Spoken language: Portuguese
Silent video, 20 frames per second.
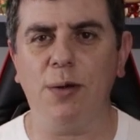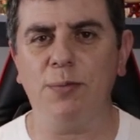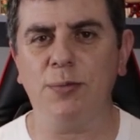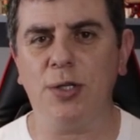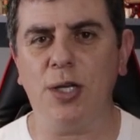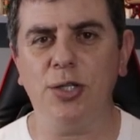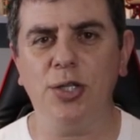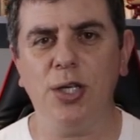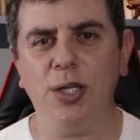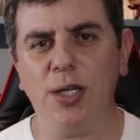
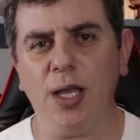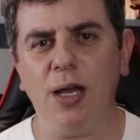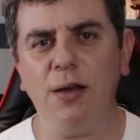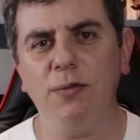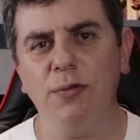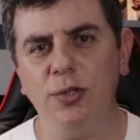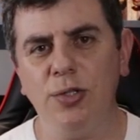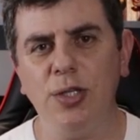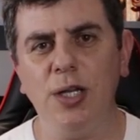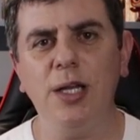vamos
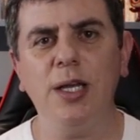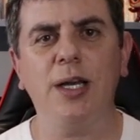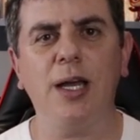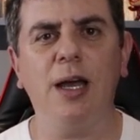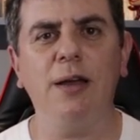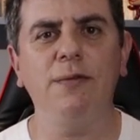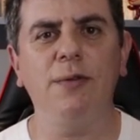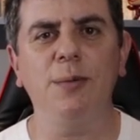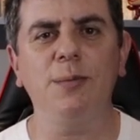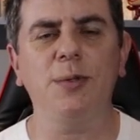agendar, vou te
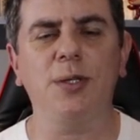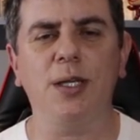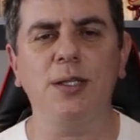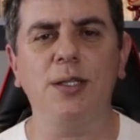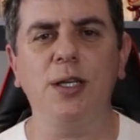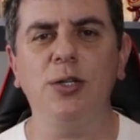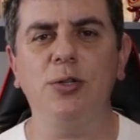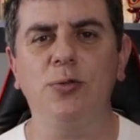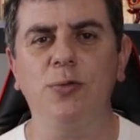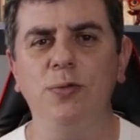ligar e vamos
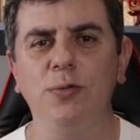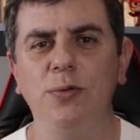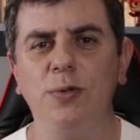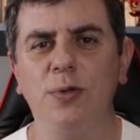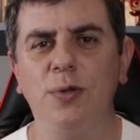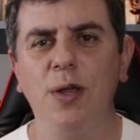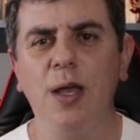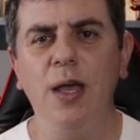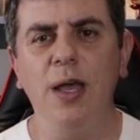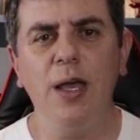fazer
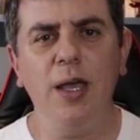juntos.